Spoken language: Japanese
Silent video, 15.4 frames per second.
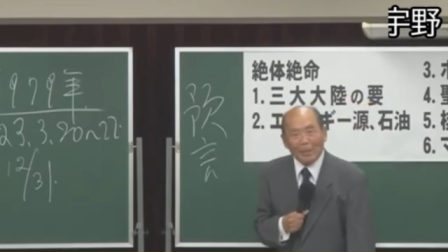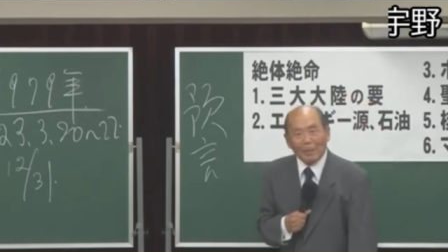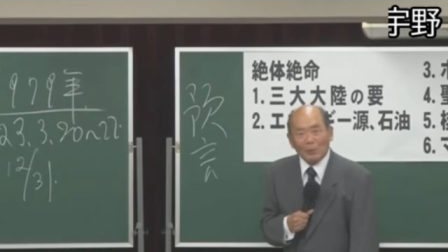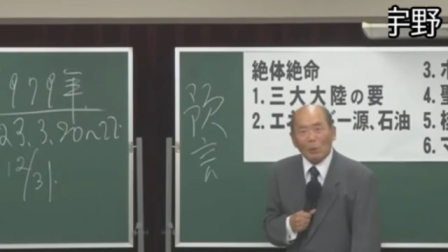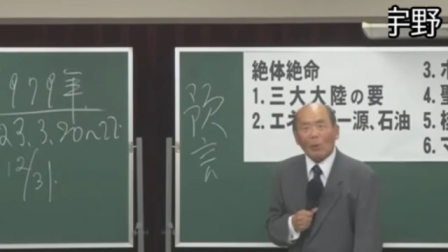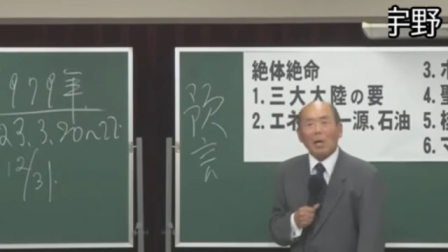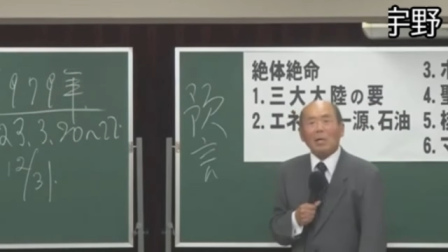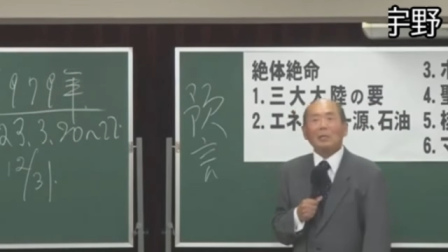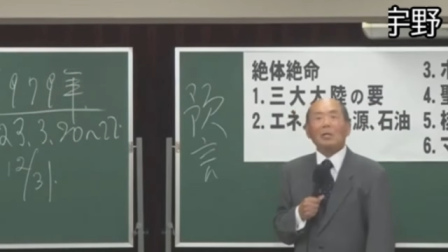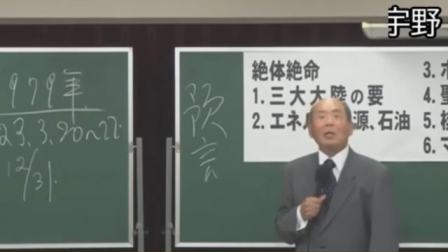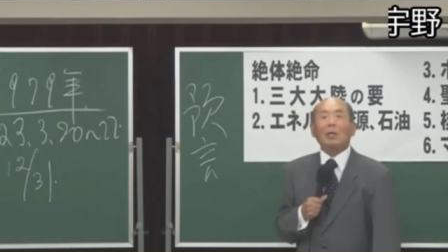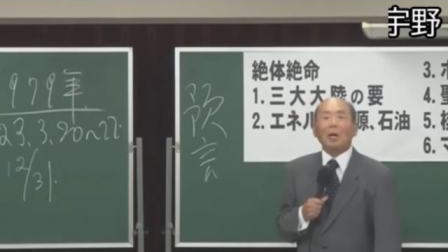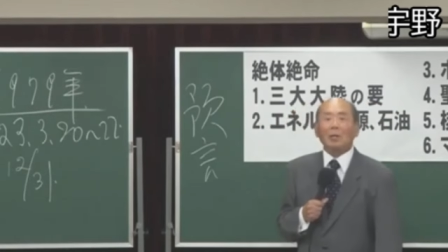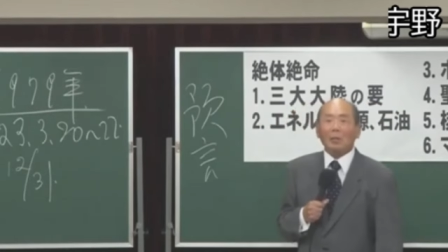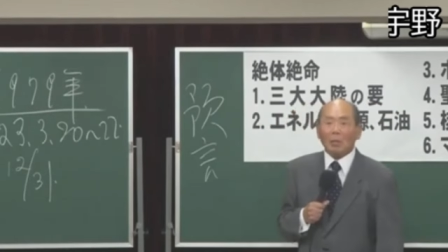それが人
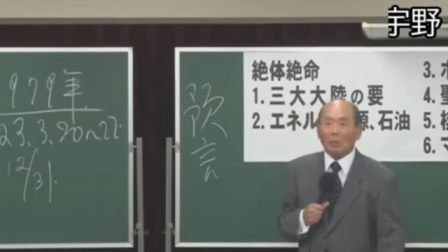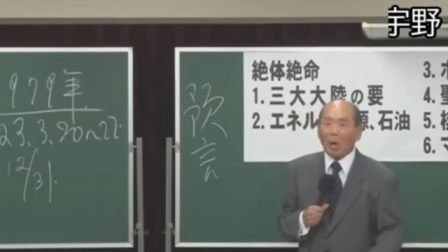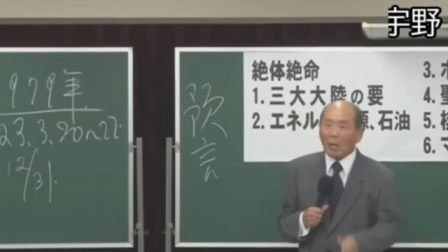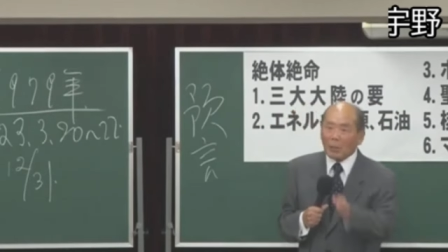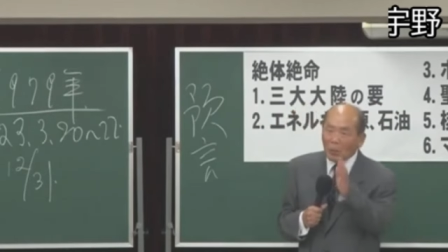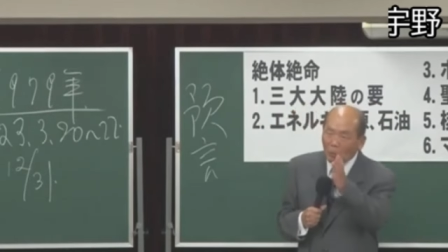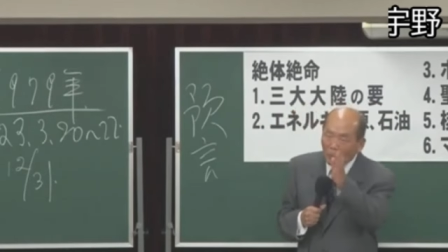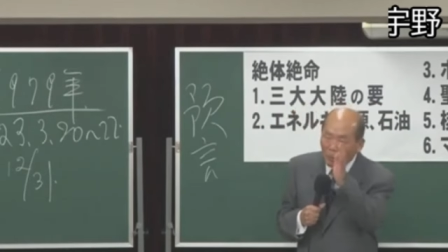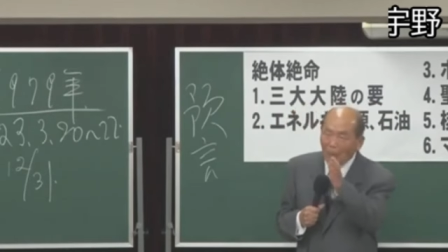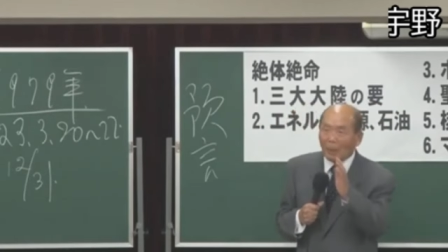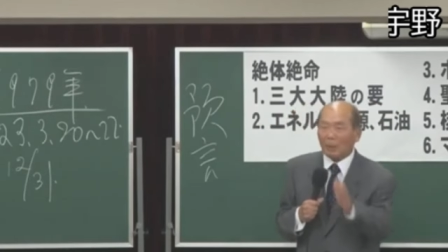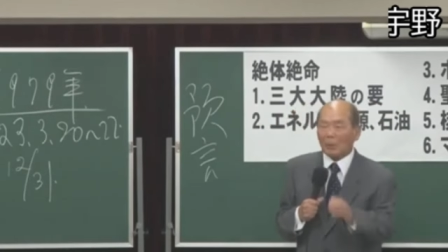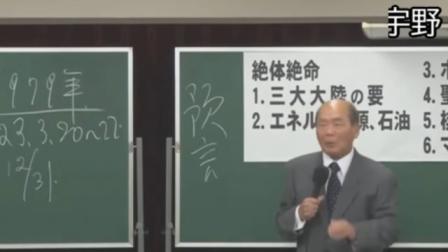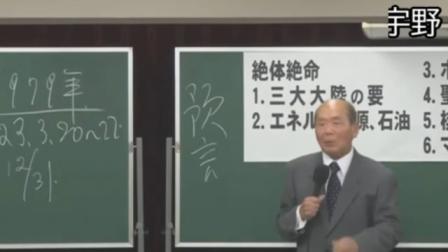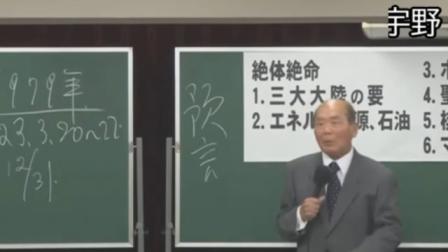間だとはっきり言ってる
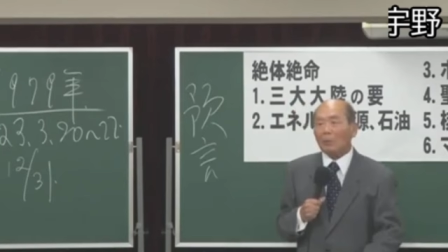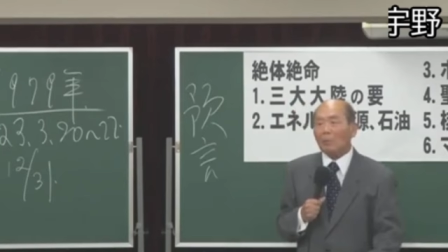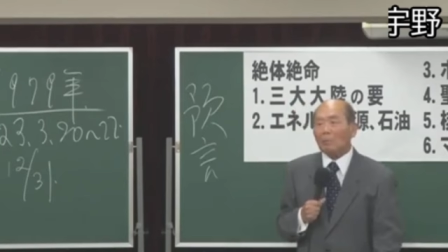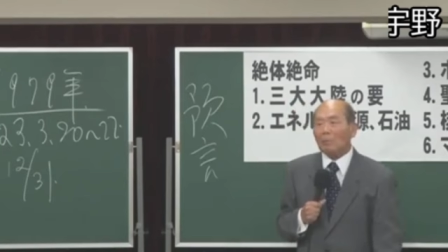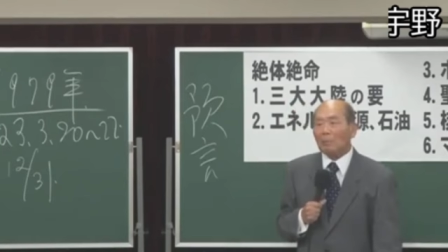わけですよ